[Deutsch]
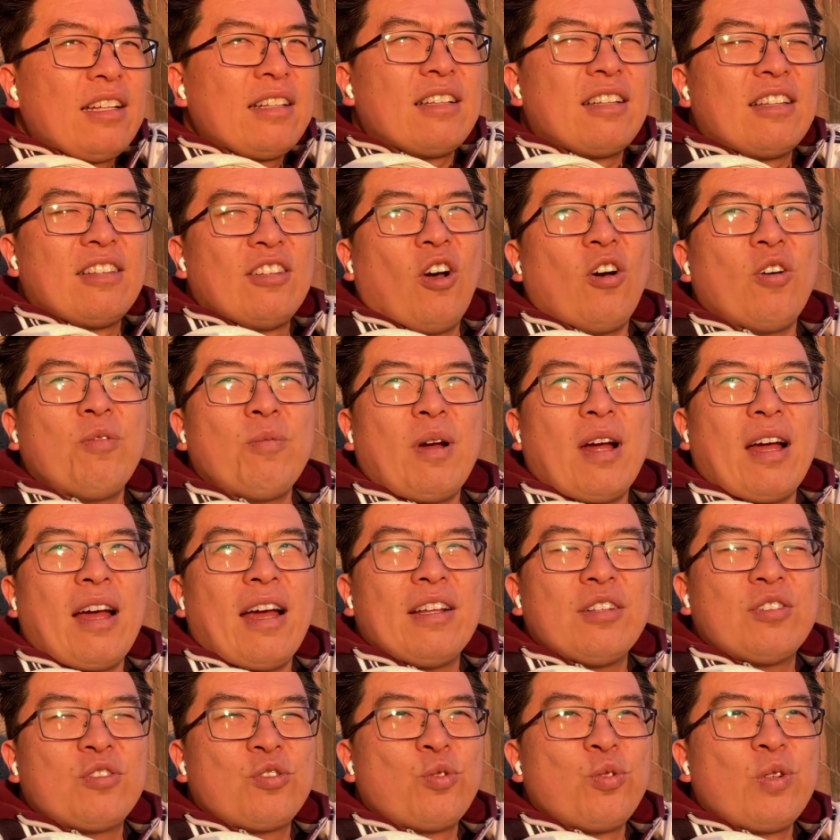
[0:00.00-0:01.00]
nochmal
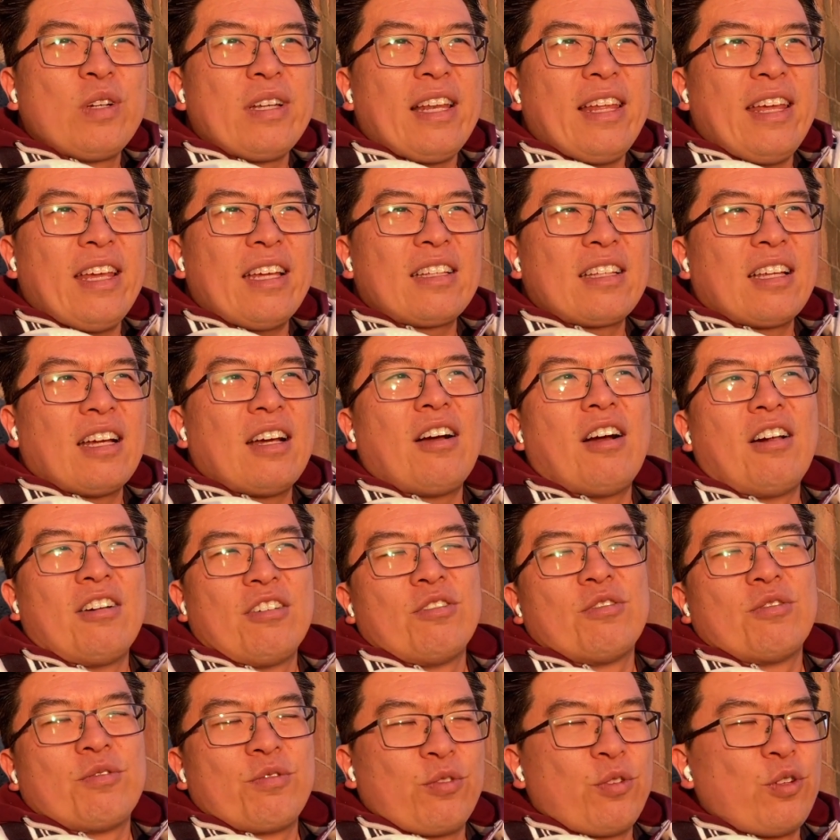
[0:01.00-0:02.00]
einen zugelegt, ja,
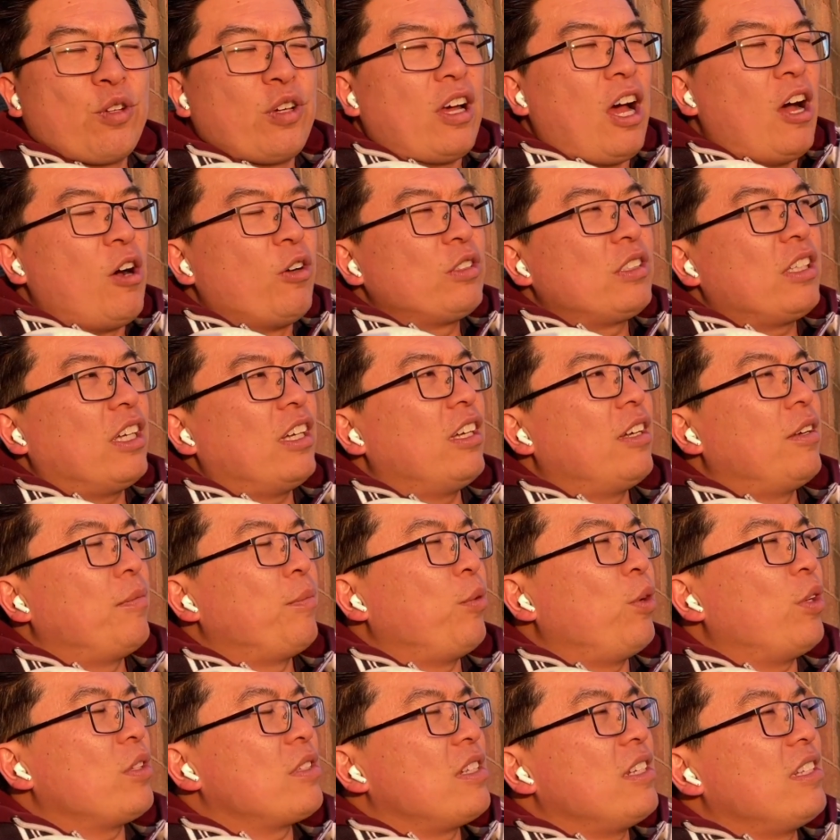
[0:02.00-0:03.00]
also für
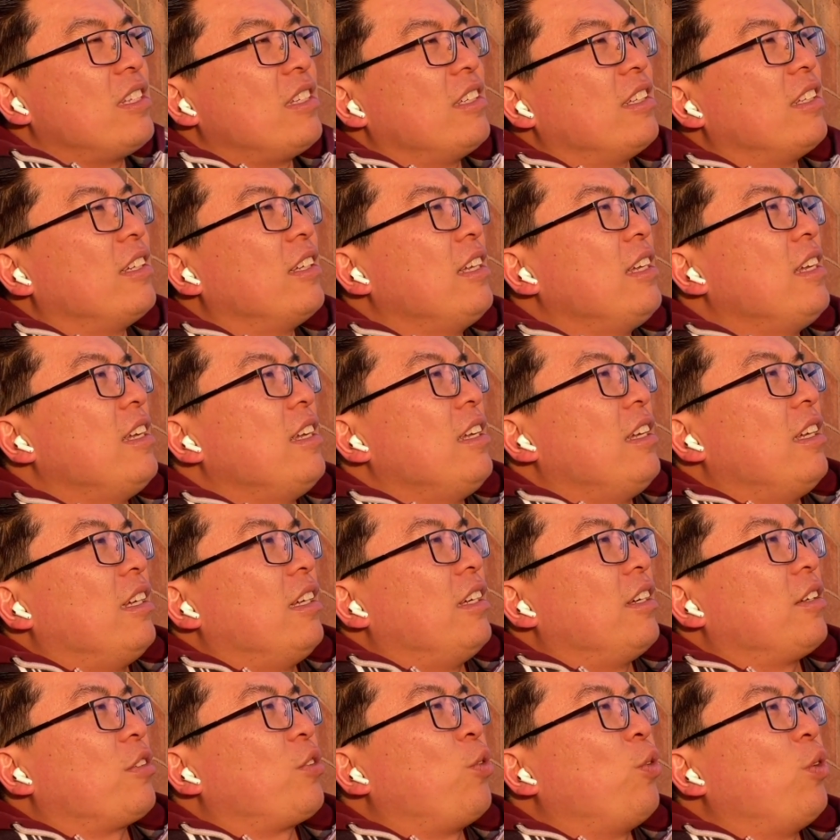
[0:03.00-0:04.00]
außerbörsliche
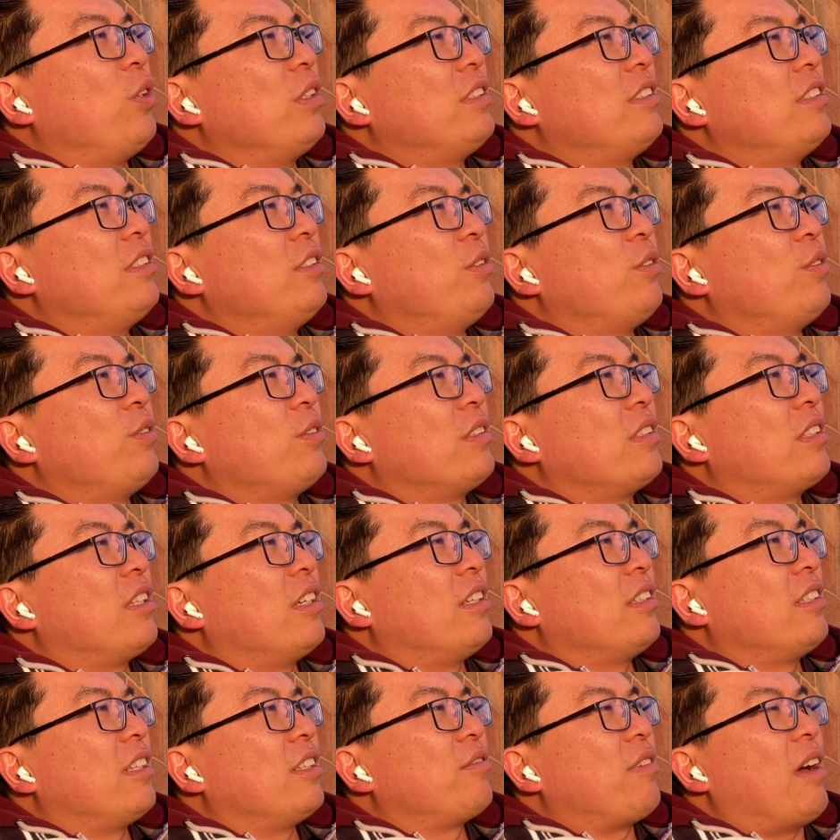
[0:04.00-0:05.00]
äh, Kurse und
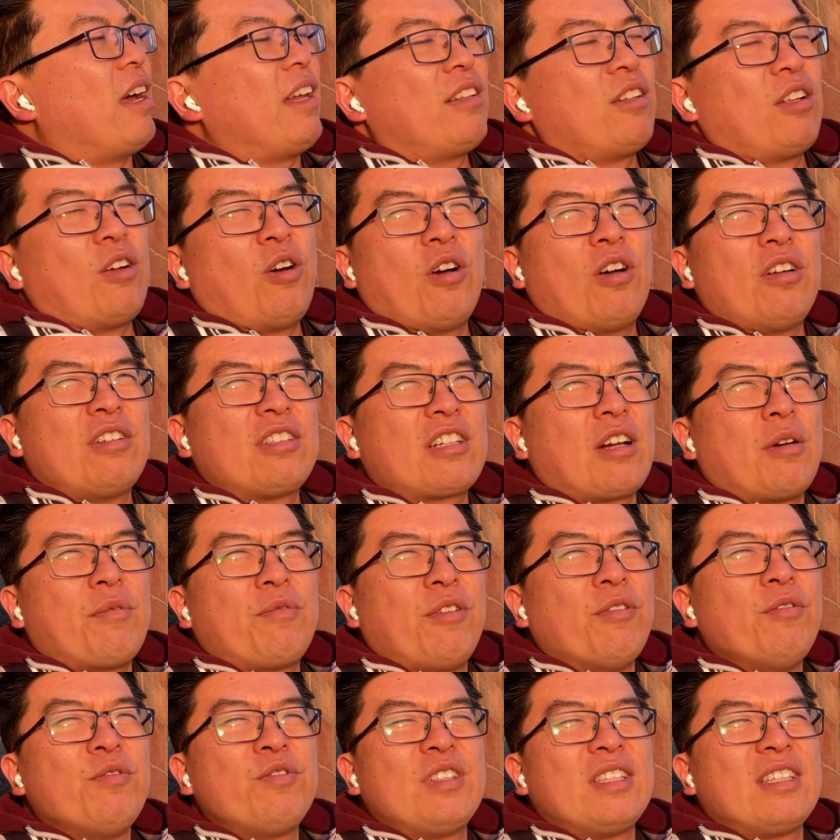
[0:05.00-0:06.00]
äh, das waren, ich
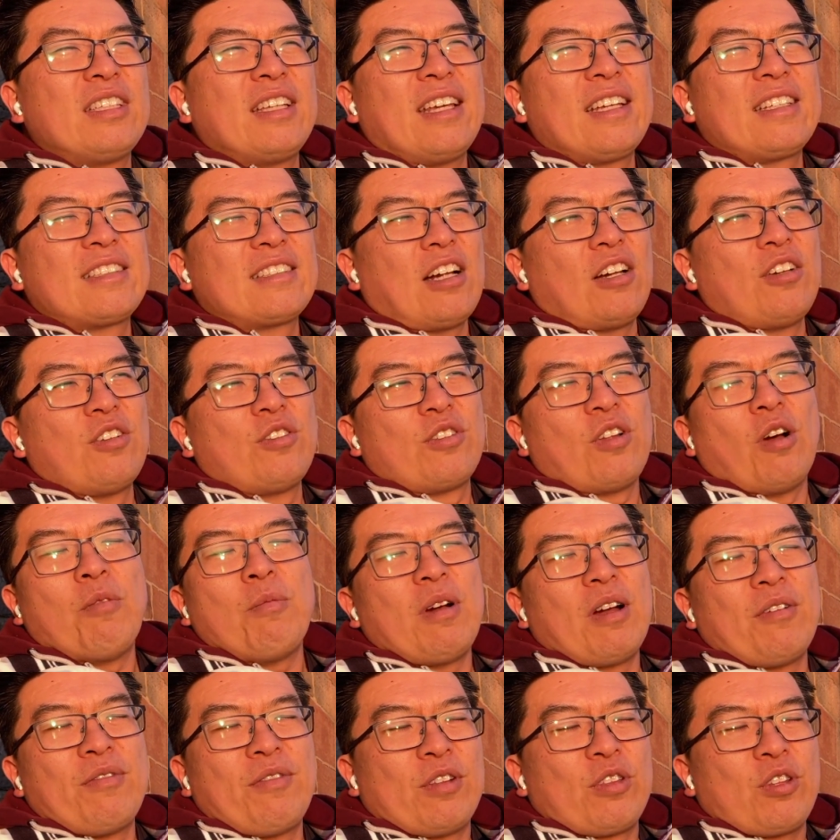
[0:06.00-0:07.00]
glaube, 50x, also
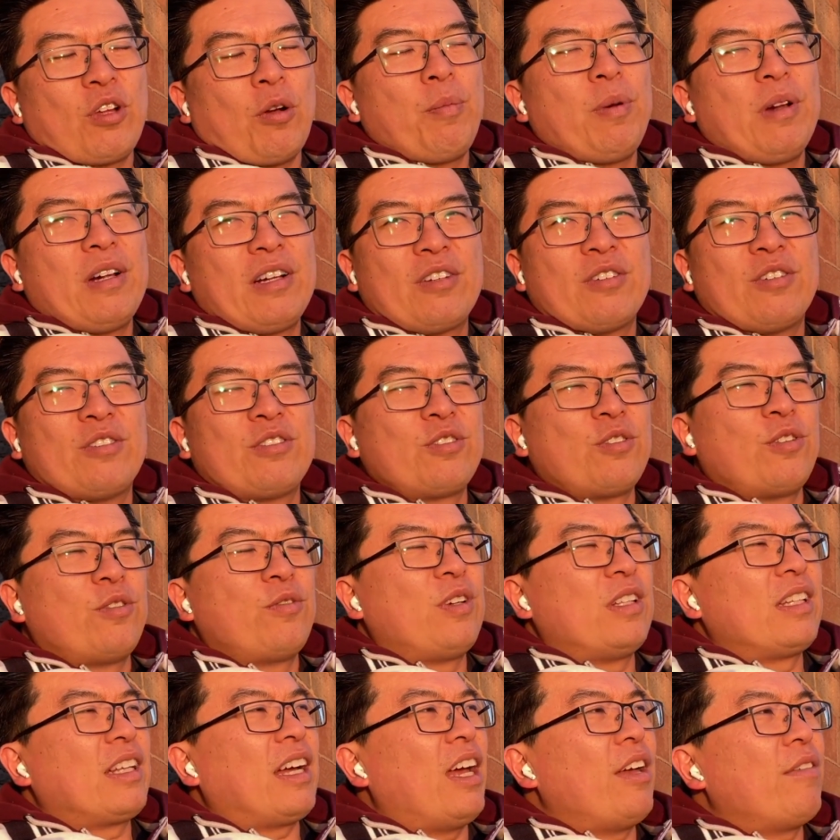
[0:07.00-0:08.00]
nochmal verdoppelt oder so,
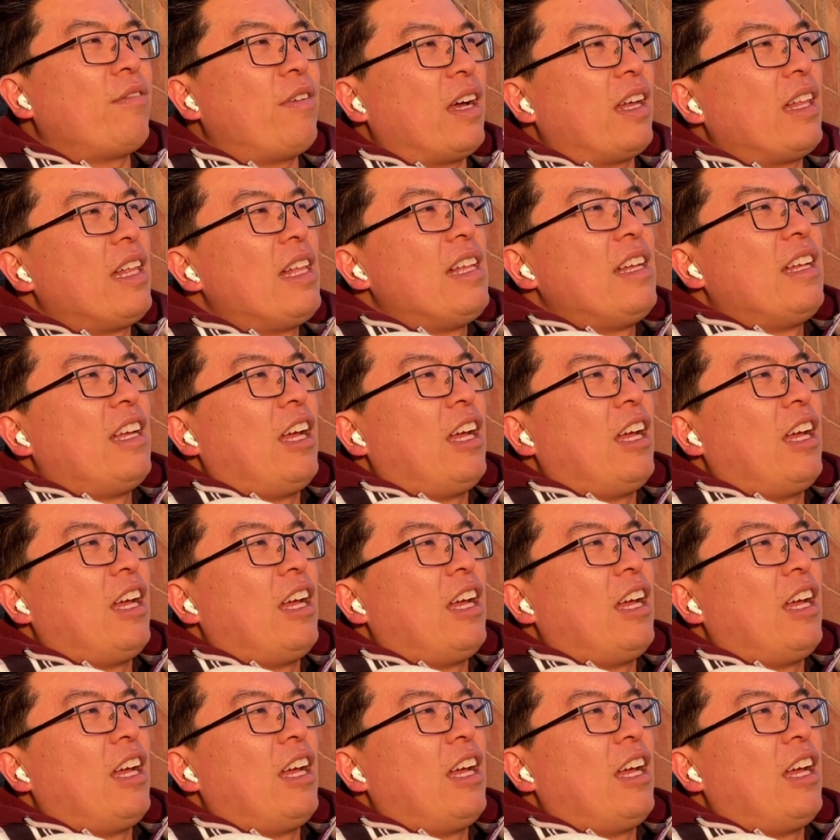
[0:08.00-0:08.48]
verdreifacht.